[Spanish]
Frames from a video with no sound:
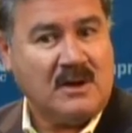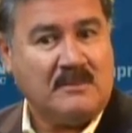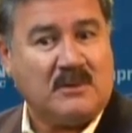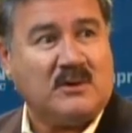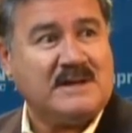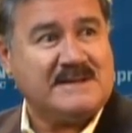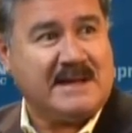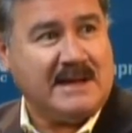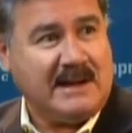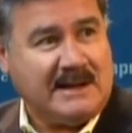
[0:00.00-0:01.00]
Pero ni
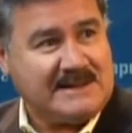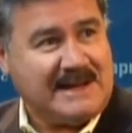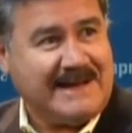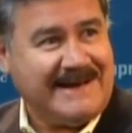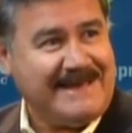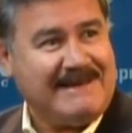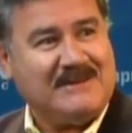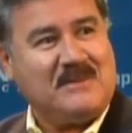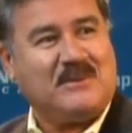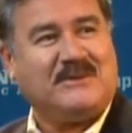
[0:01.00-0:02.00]
siquiera esa alegría del
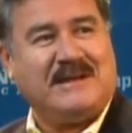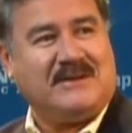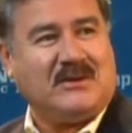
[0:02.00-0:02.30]
2%,